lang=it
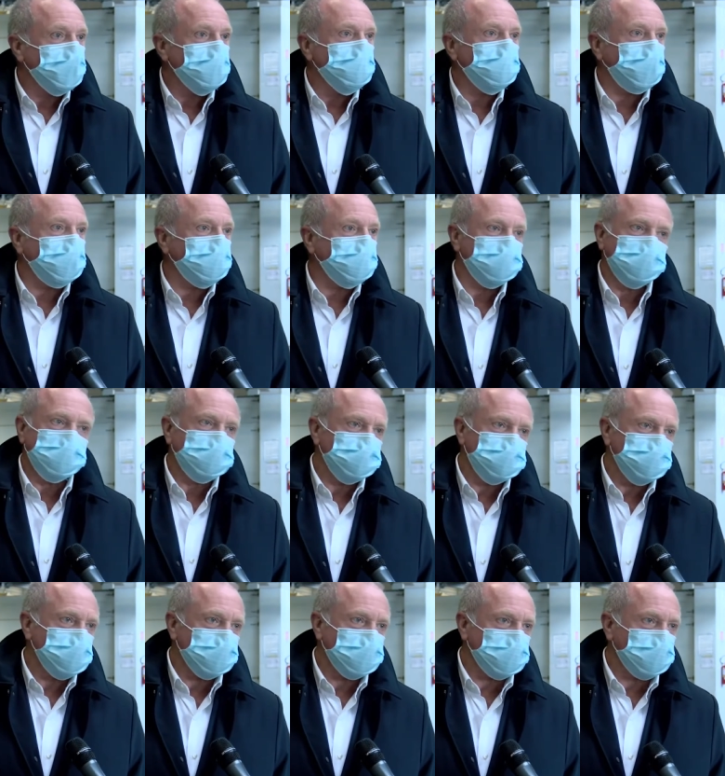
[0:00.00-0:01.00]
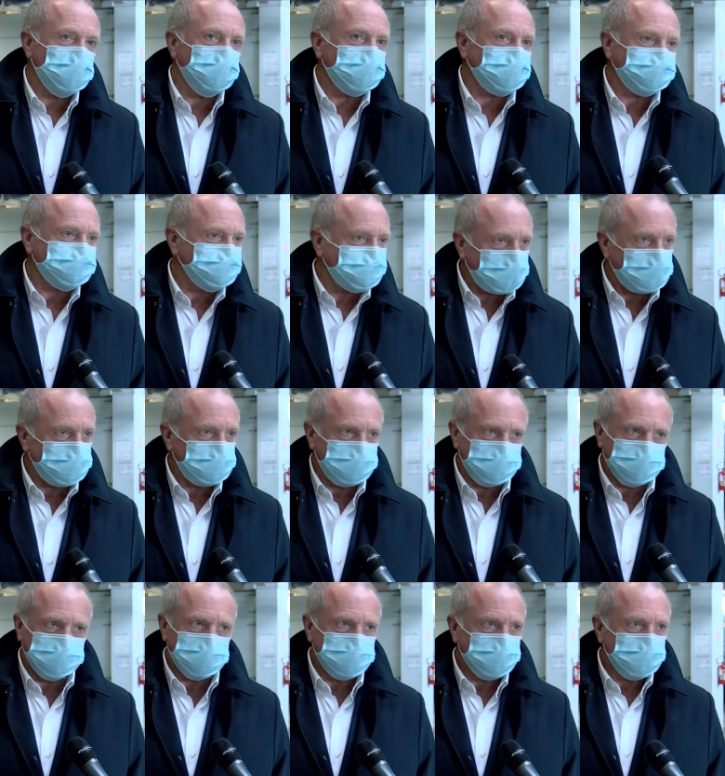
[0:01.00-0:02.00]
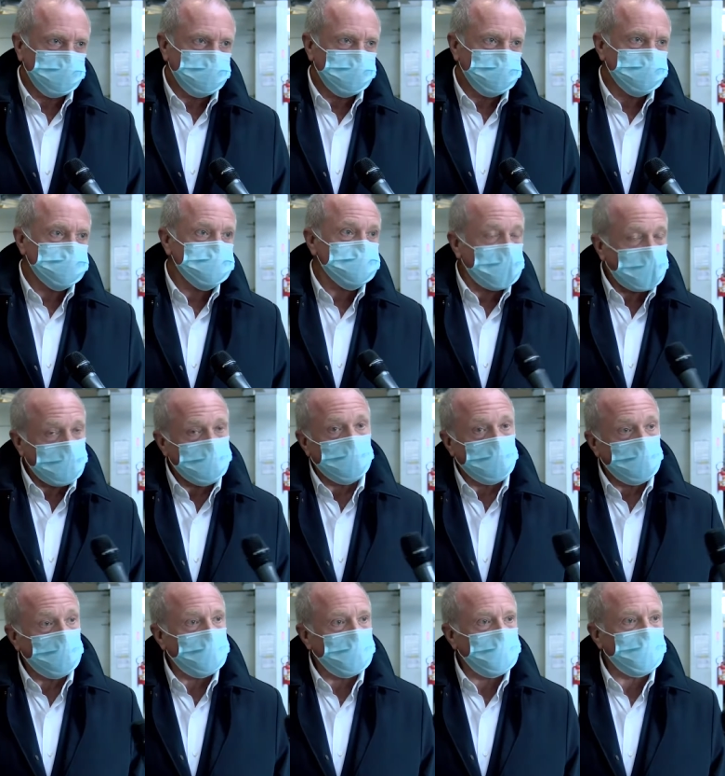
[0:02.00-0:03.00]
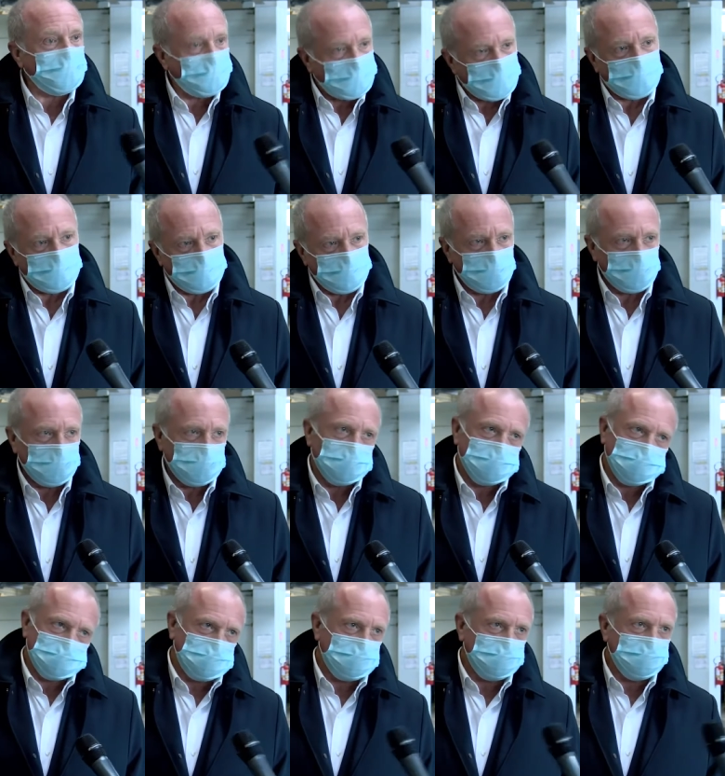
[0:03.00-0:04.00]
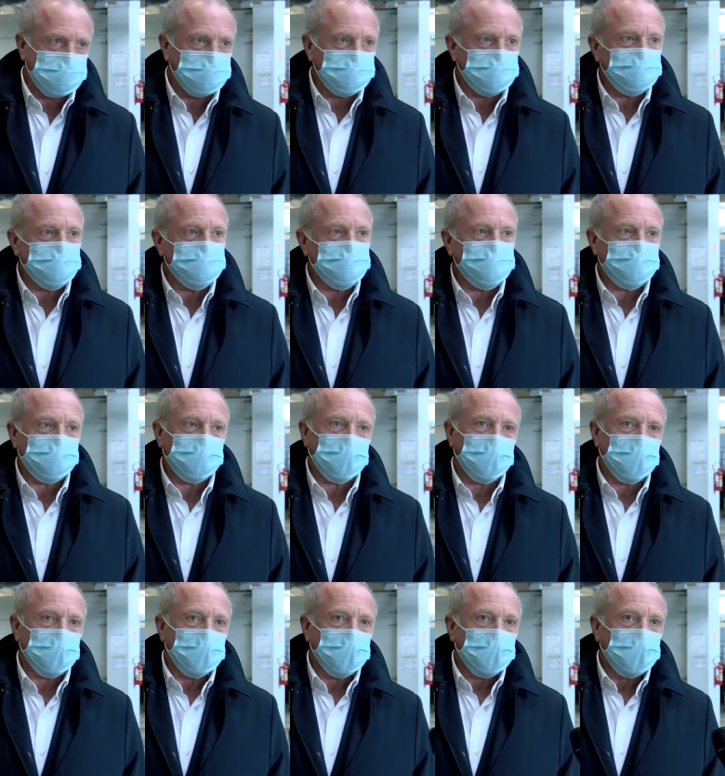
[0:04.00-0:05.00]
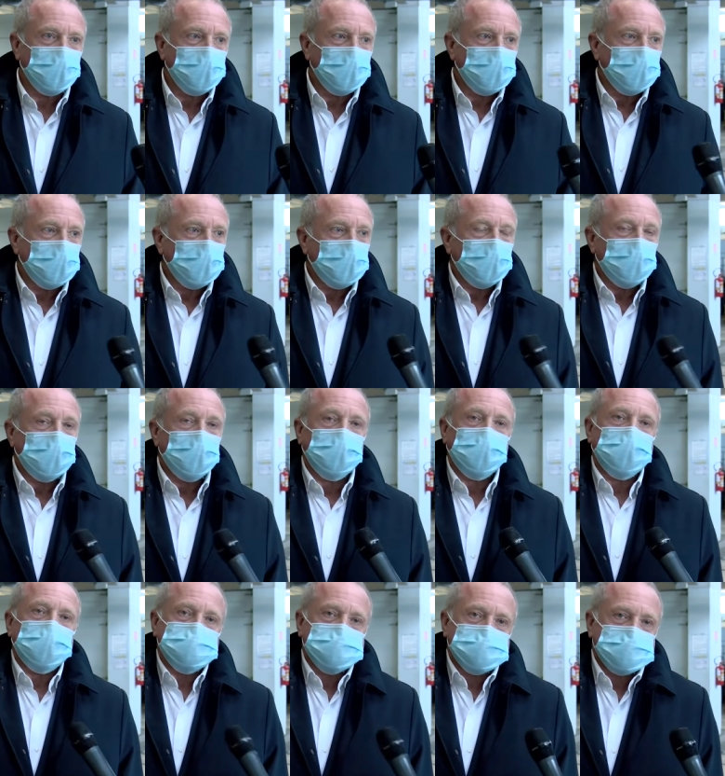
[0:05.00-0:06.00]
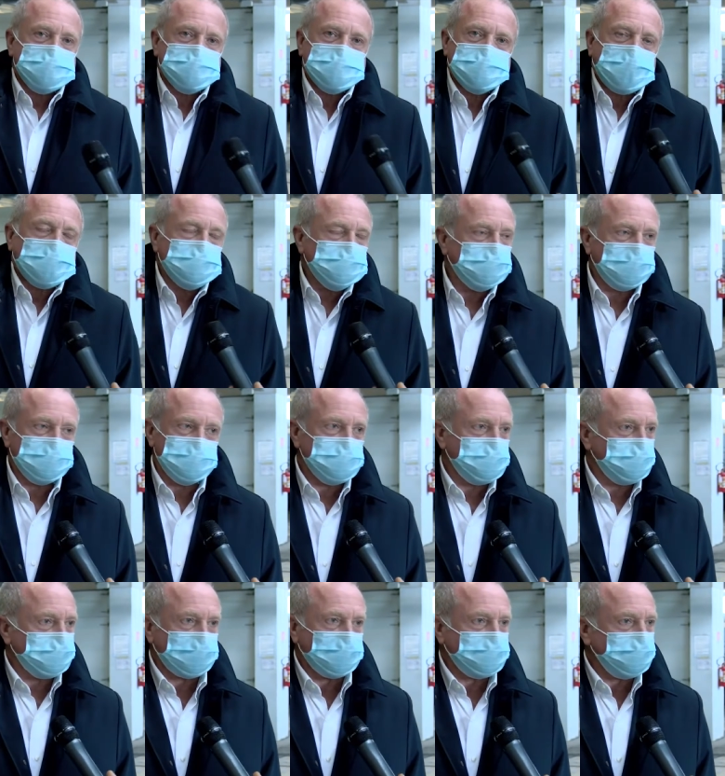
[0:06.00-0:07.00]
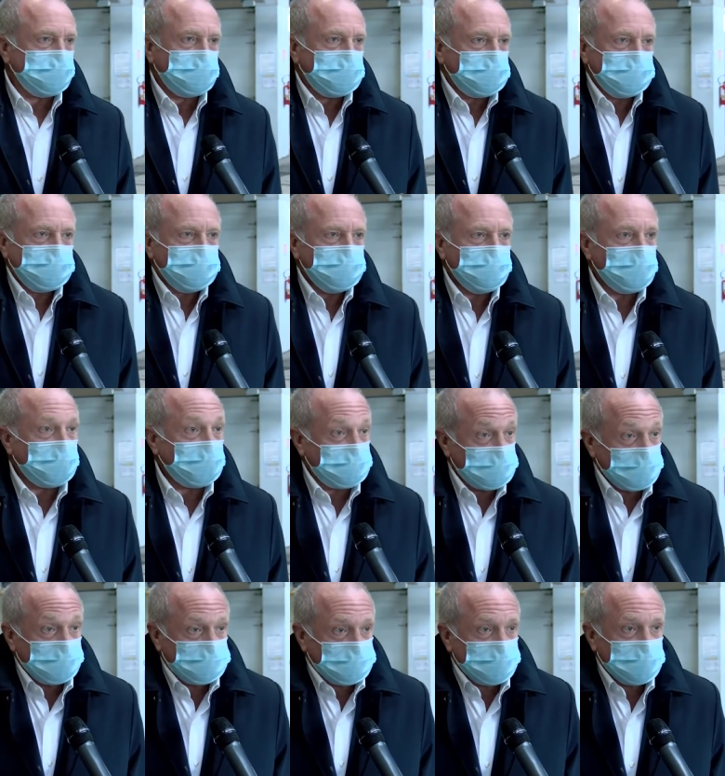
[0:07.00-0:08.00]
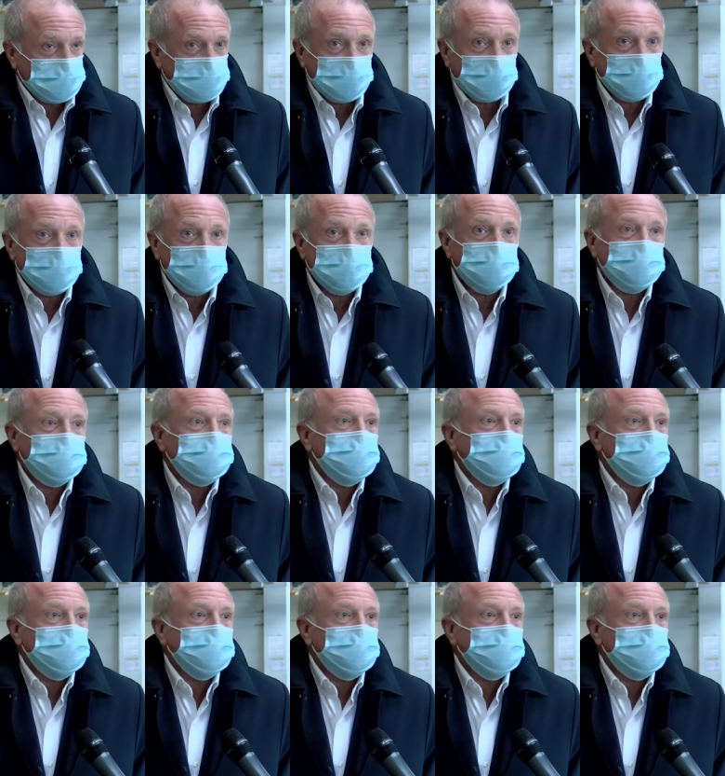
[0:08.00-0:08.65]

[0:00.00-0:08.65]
media di circa 40 anni salvo poi, poi, i revamping. Quindi, I revamping potrebbero arrivare anche a, a 60-70 anni. E ci sono su